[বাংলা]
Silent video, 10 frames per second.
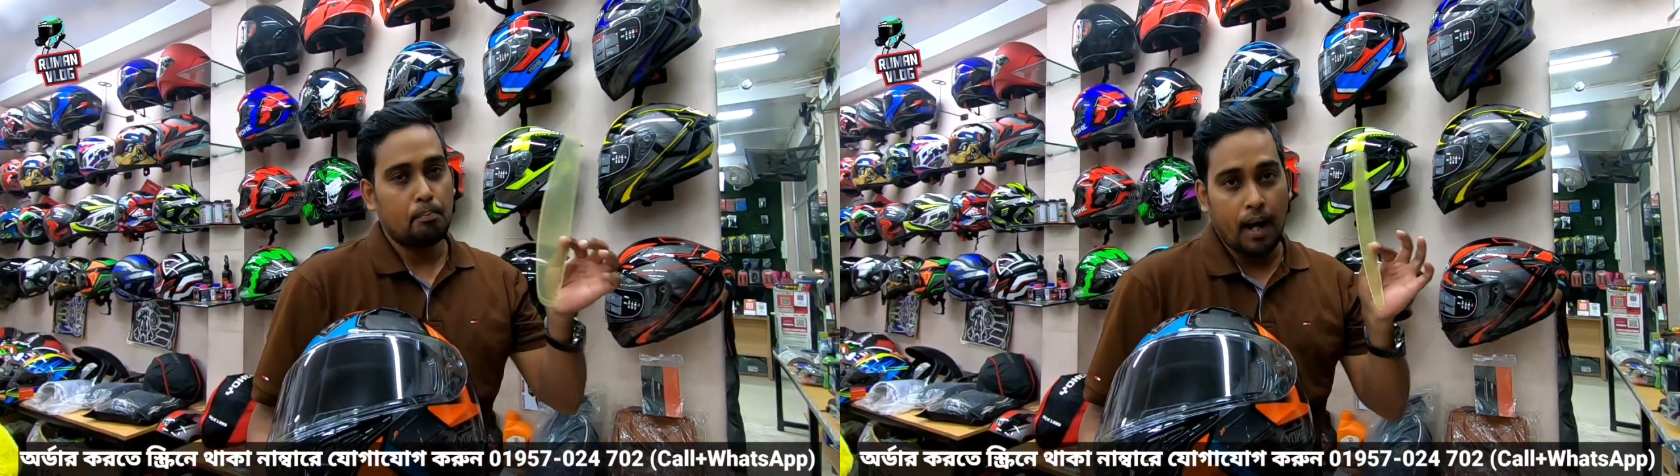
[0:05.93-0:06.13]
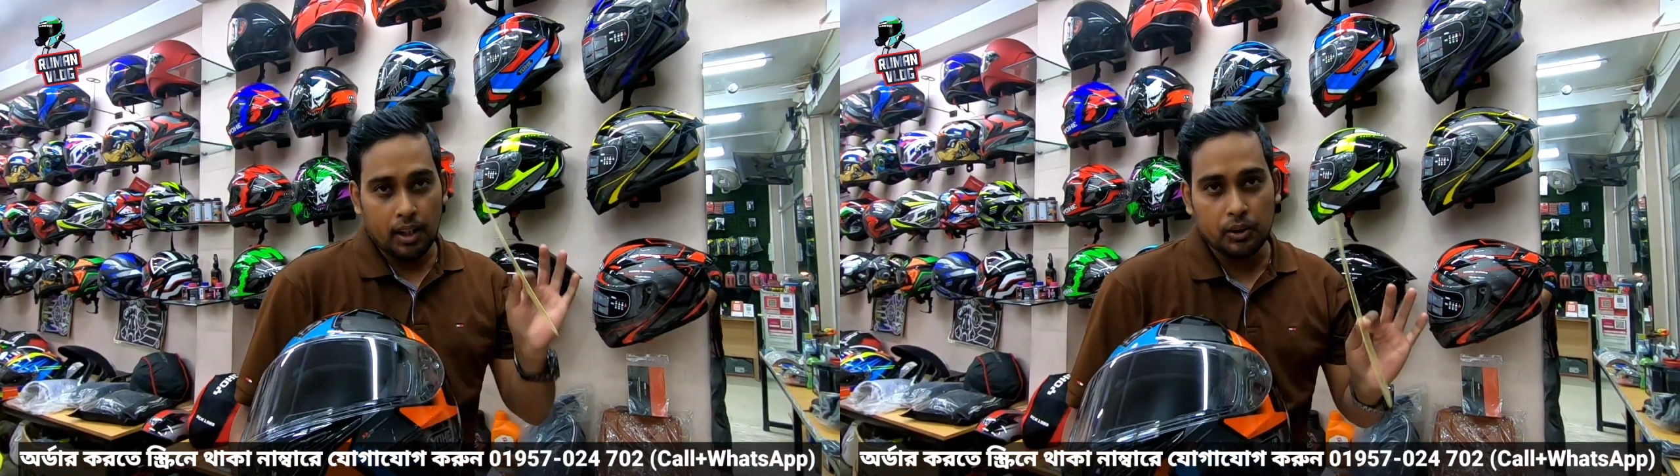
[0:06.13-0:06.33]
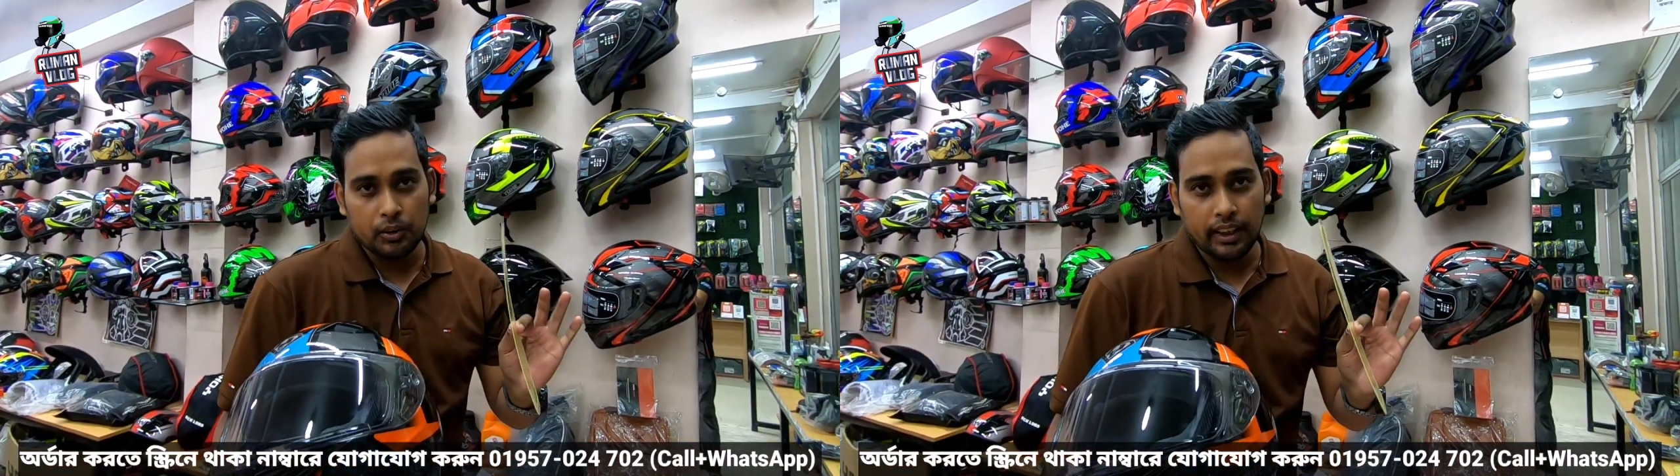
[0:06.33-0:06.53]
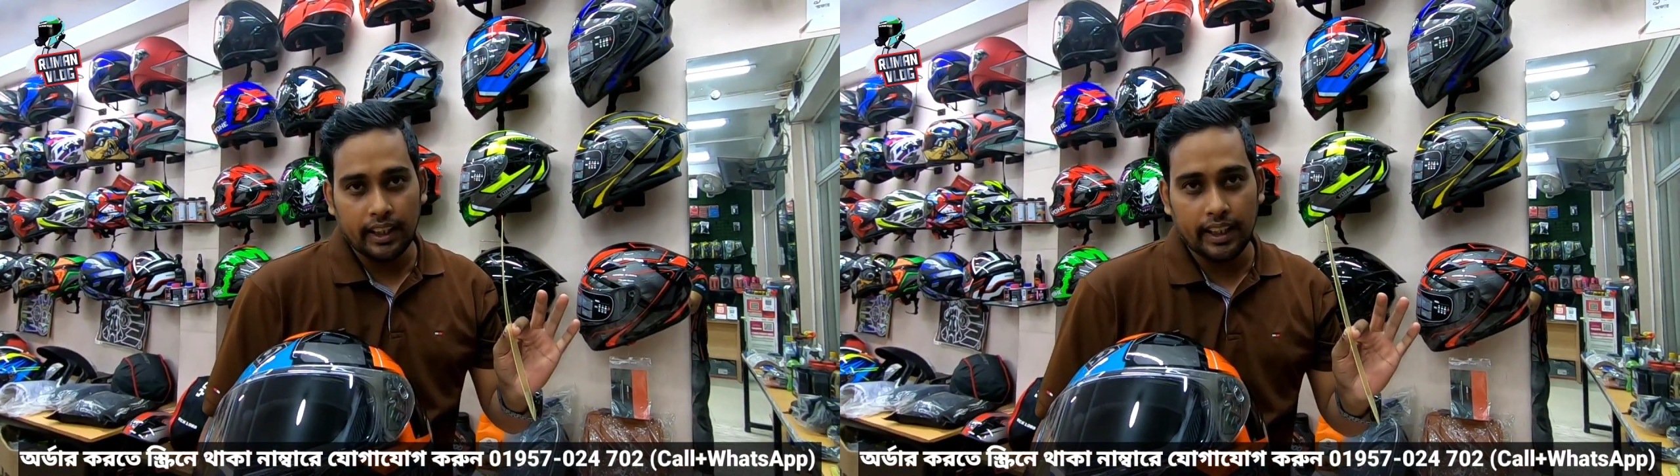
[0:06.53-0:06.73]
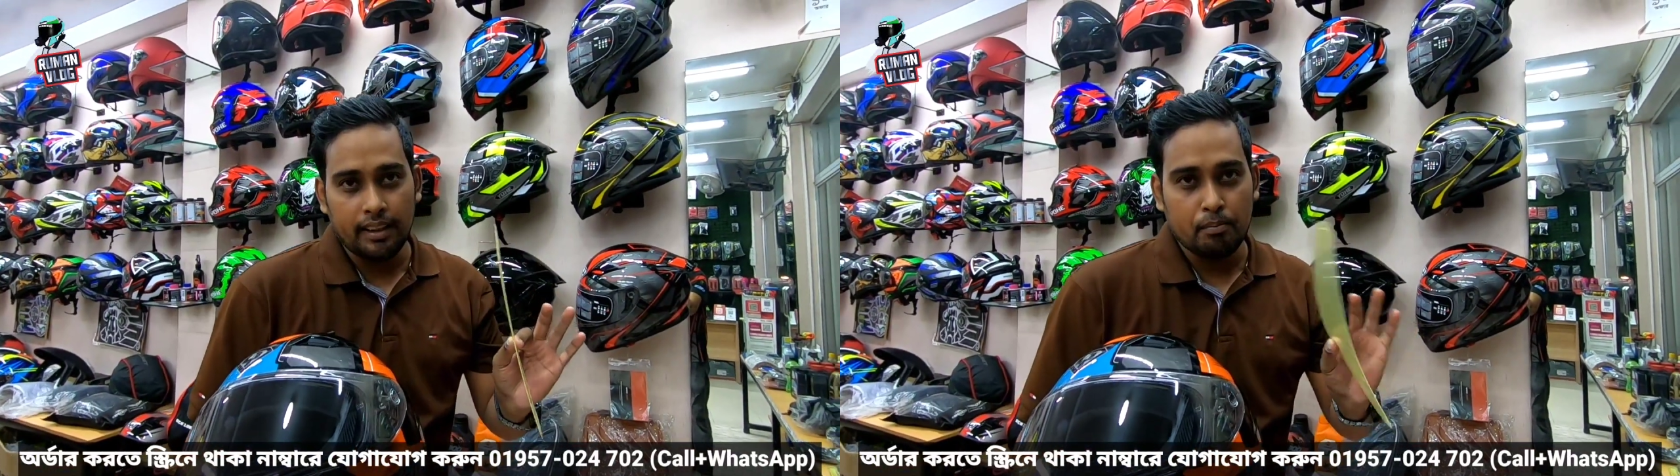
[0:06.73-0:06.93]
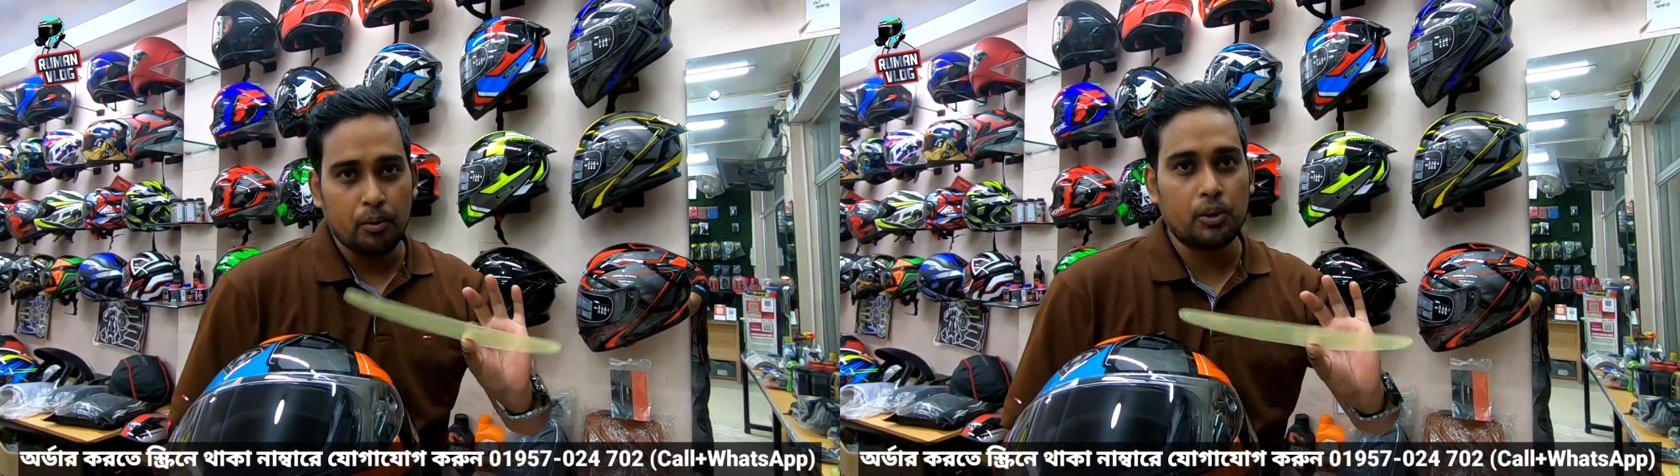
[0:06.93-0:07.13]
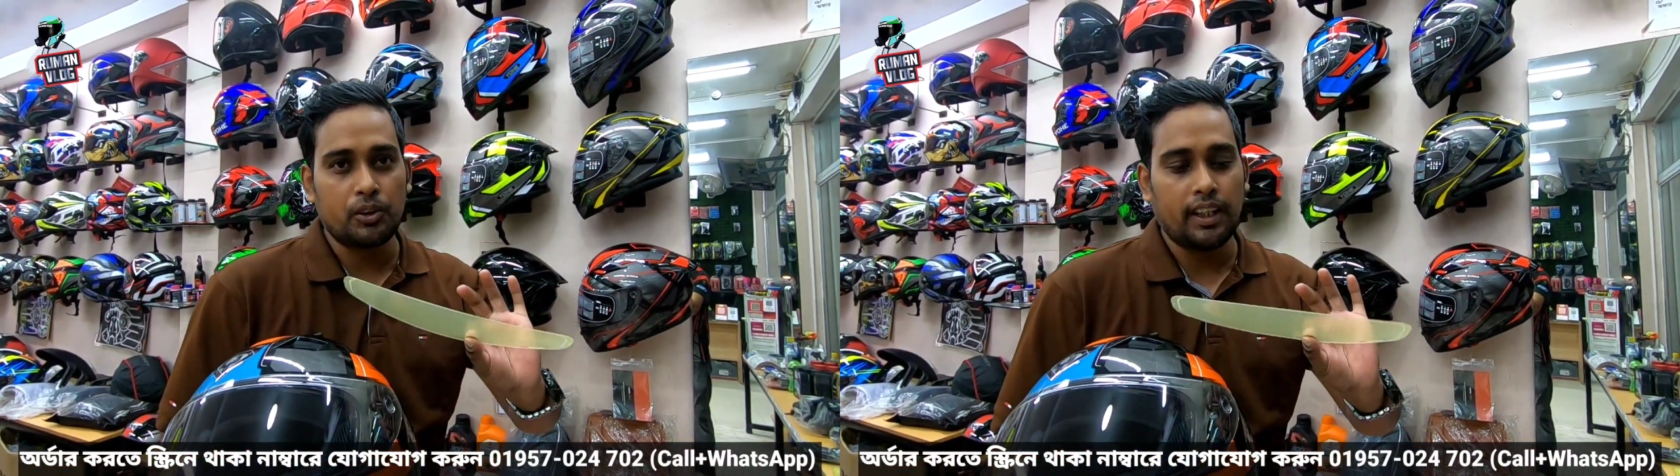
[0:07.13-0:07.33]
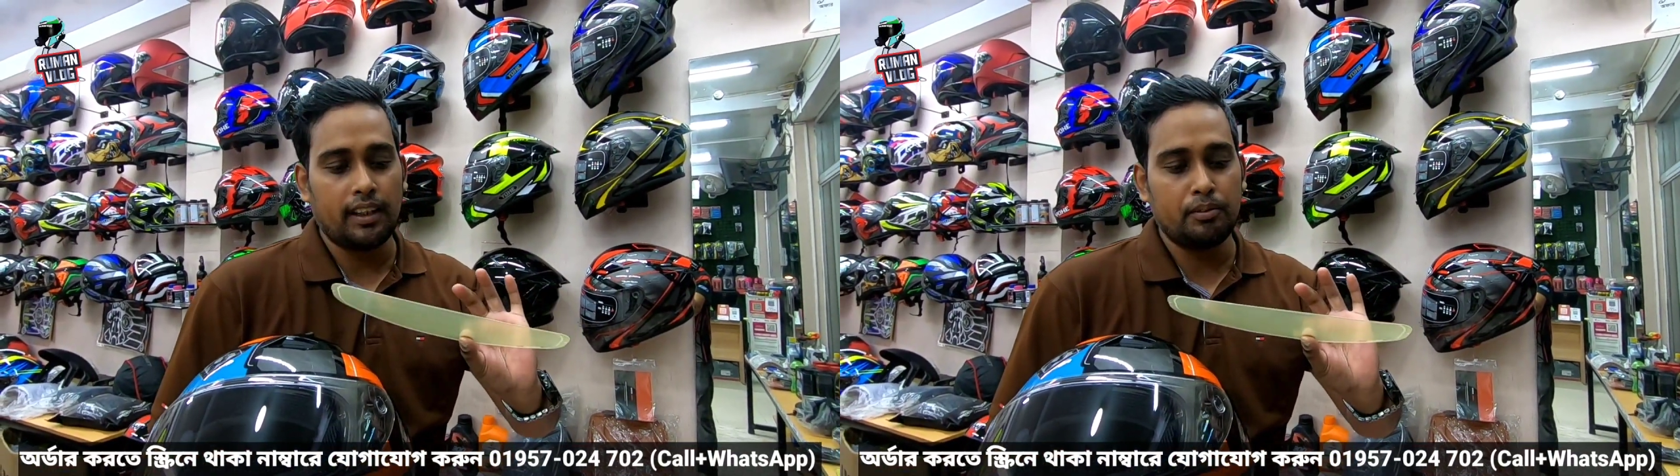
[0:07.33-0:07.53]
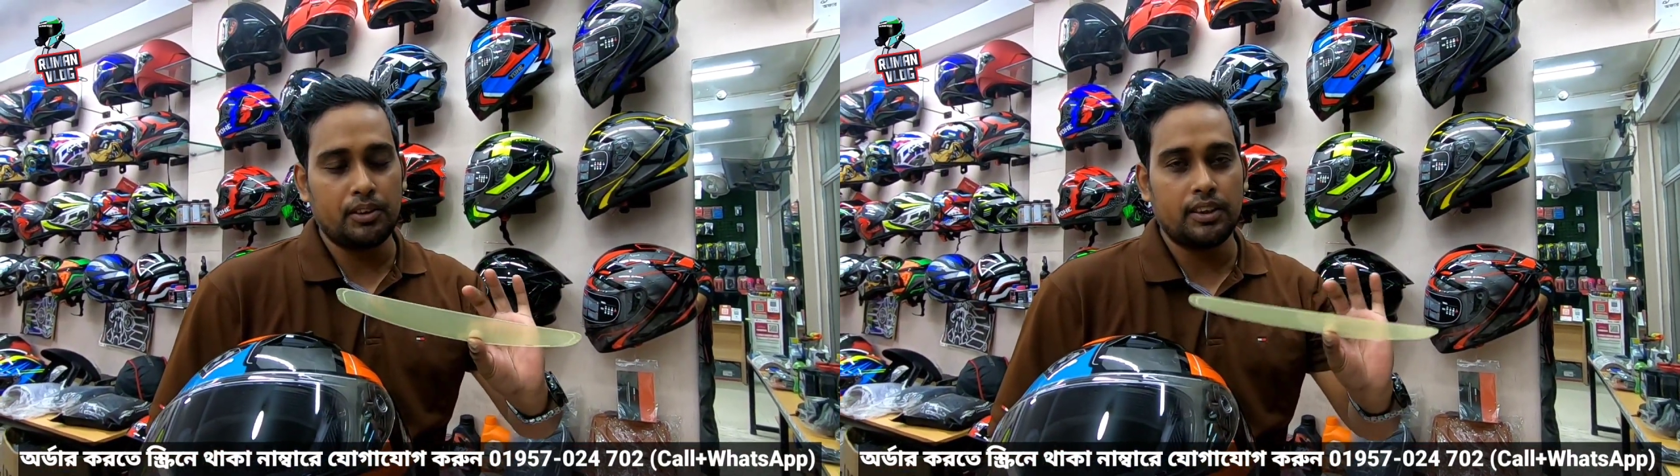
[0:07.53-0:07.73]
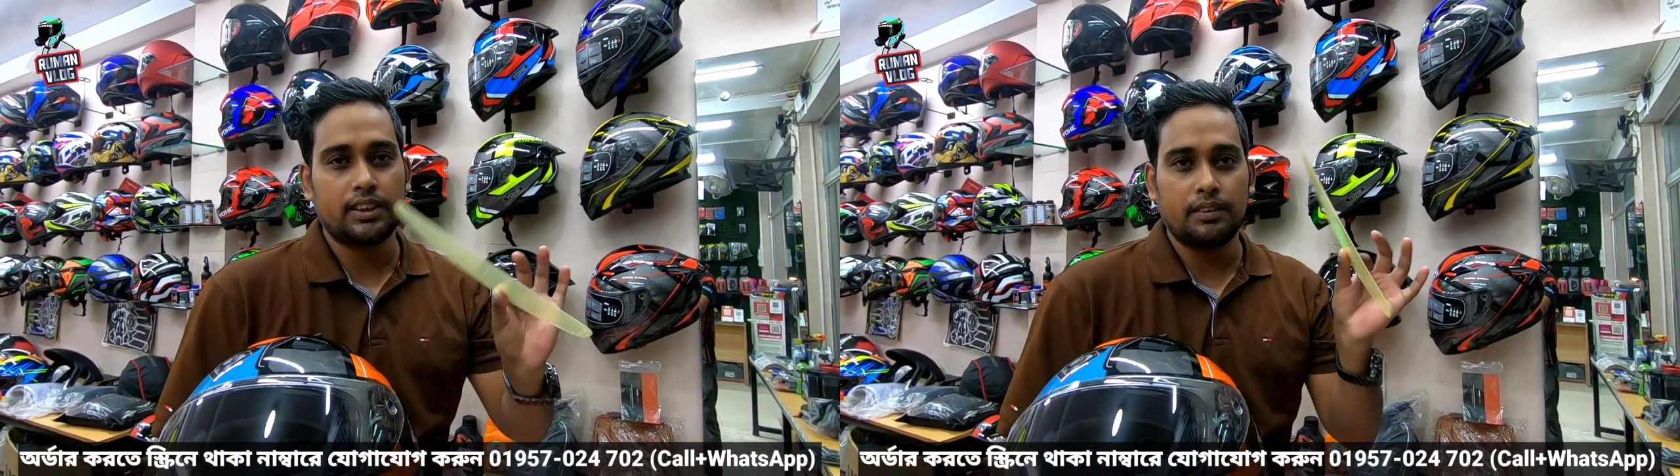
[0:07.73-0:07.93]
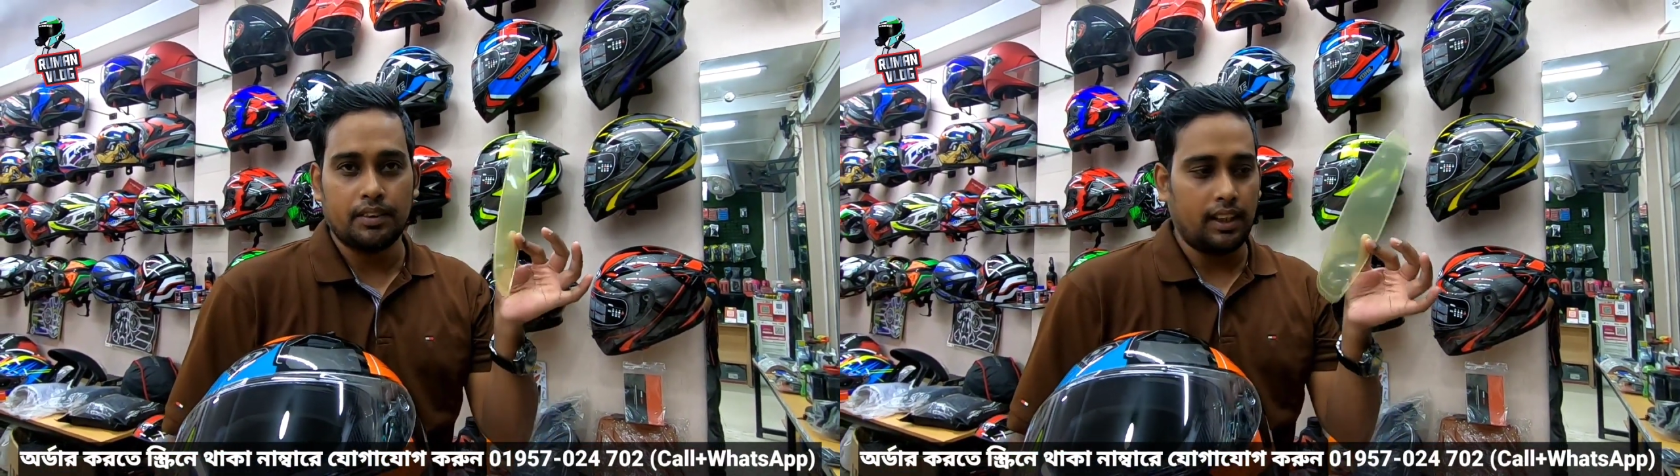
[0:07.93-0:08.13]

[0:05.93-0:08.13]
বারোশো থেকে পনেরোশো টাকার ভিতরে যে